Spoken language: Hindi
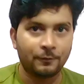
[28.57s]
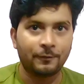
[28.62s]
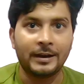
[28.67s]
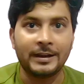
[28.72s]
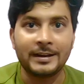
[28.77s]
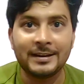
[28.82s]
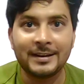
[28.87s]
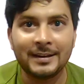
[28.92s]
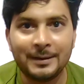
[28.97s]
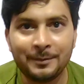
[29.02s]

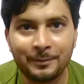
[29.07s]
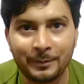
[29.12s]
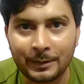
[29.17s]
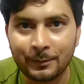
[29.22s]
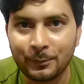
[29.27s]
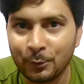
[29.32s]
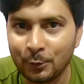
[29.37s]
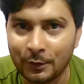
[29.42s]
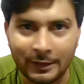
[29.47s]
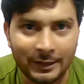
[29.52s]
फाइनली
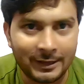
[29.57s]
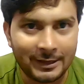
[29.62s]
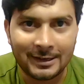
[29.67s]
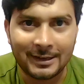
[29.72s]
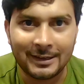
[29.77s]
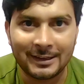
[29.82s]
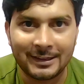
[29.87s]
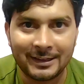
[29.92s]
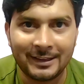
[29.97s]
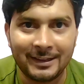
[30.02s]
मैकबुक एयर
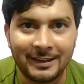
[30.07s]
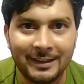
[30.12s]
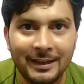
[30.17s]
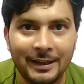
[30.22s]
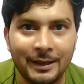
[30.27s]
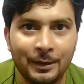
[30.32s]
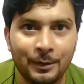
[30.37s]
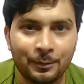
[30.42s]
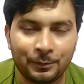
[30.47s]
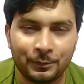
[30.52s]
आ गया है